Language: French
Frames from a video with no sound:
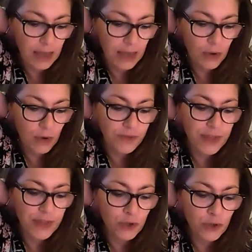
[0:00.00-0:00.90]
Et au
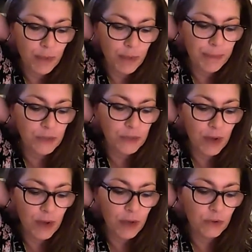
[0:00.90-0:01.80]
final, je
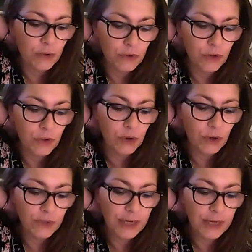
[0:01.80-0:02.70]
m'aperçois
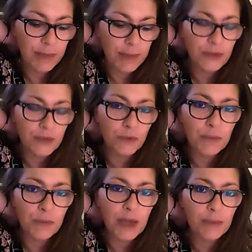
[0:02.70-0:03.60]
dans des libérations de
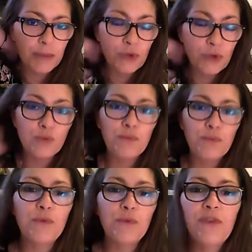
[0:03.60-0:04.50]
mémoire karmique que je
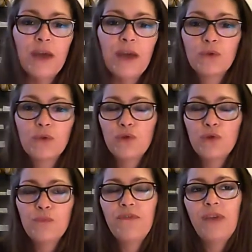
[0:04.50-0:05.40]
peux me faire ou que je
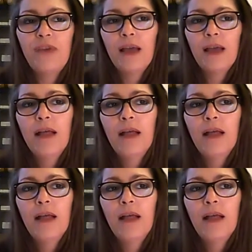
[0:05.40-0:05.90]
peux faire